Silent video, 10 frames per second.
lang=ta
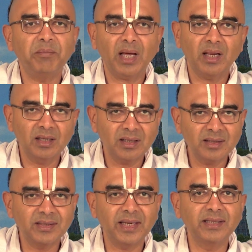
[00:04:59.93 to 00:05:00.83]

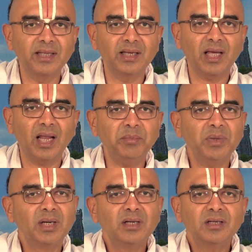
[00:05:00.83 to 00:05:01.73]
பலருக்கு
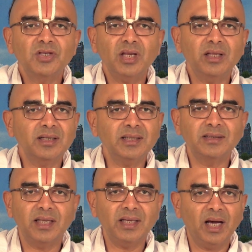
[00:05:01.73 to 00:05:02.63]
தெரிந்திருக்கலாம் சிலருக்கு
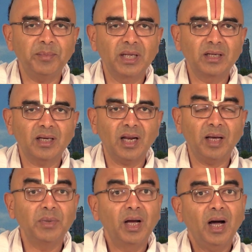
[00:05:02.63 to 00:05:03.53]
தெரியாமல்
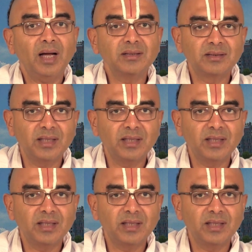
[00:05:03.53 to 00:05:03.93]
இருக்கலாம் அது